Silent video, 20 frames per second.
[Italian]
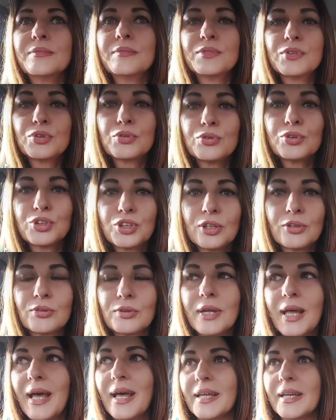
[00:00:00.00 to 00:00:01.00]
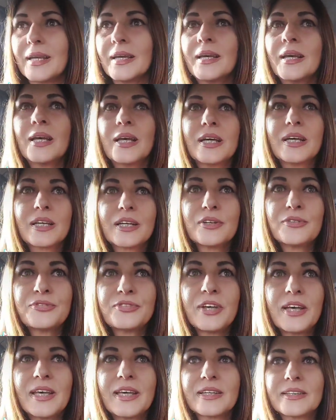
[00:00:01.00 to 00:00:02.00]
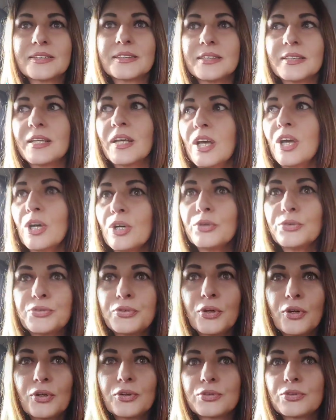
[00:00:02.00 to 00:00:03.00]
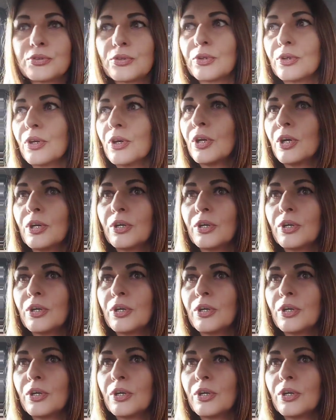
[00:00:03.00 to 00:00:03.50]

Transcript: sul cellulare referti, foto,